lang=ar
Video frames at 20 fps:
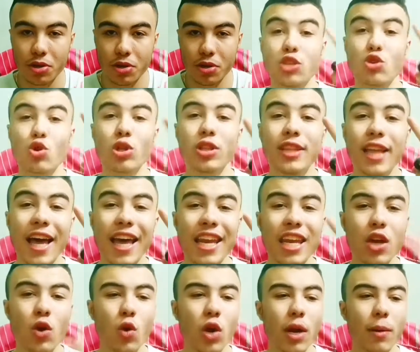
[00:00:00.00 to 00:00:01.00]
الخازوق
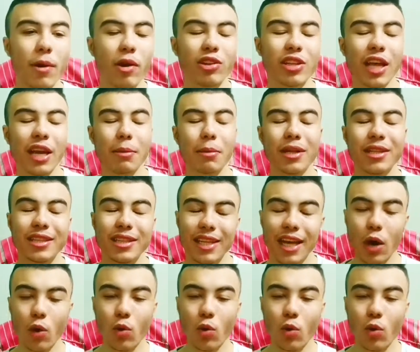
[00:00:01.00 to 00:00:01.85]
تاني واللي بقاله تقريبا